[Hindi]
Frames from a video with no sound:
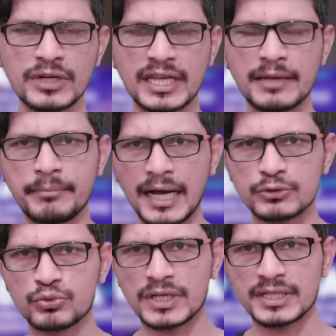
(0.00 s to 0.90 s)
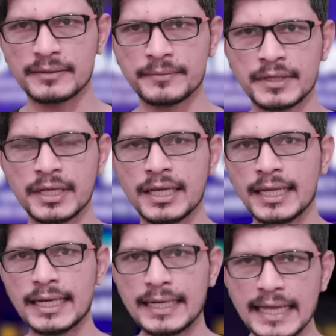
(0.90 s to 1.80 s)
होने के बाद हुआ था
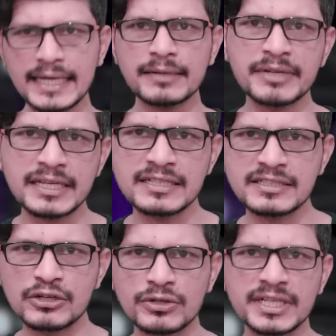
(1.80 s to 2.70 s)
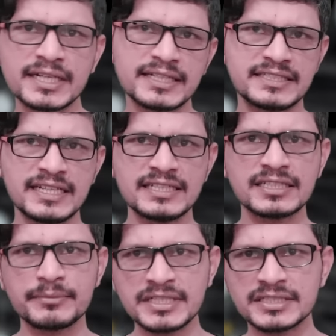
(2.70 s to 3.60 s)
लेकिन अमेरिकी सिक्योरिटी एंड एक्सचेंज
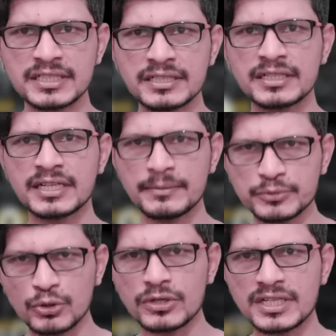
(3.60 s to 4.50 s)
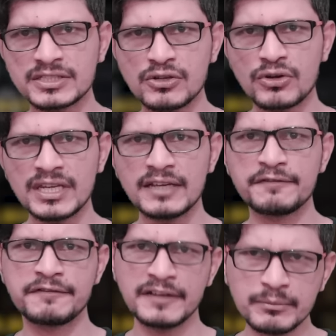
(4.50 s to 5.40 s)
कमीशन क्रिप्टो करेंसियों के लिए
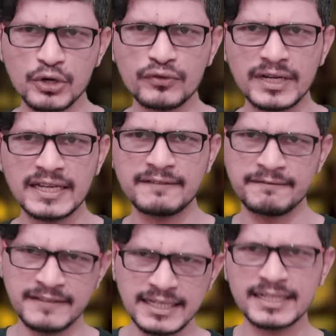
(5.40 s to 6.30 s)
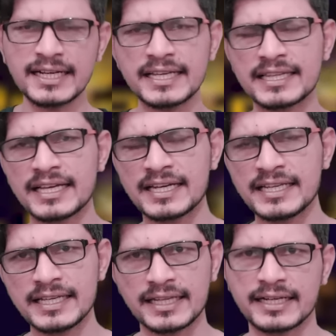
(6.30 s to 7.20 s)
फिल्मों वाले विलन का
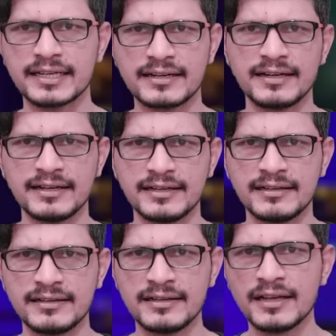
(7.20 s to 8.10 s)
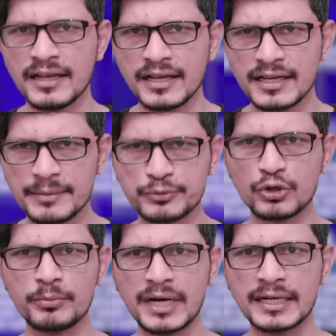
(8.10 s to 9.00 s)
किरदार ही अदा कर रहा है
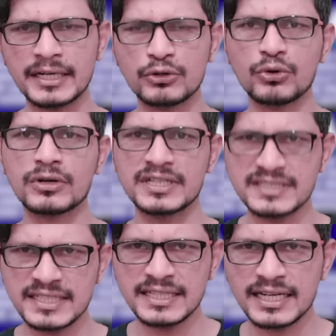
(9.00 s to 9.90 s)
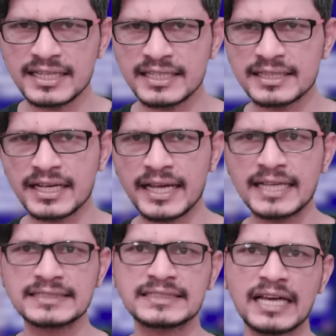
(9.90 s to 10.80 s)
क्रिप्टो मार्केट को रिस्की करार देता
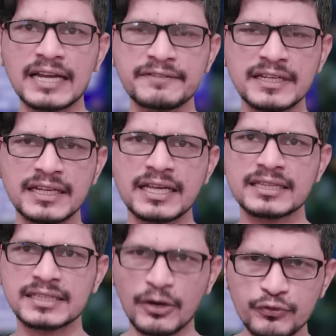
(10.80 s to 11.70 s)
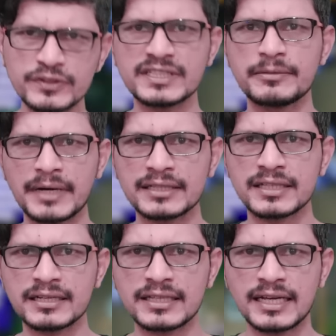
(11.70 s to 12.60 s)
है सार्फिन के तहफ़ की बात
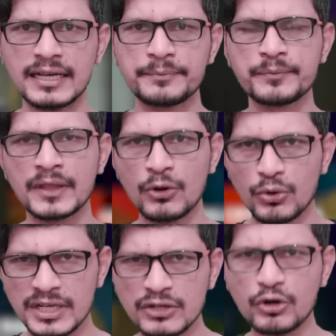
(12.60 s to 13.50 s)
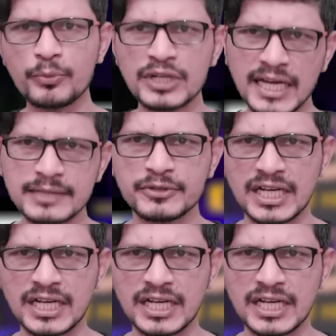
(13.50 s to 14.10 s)
करता है और इनको बुनियाद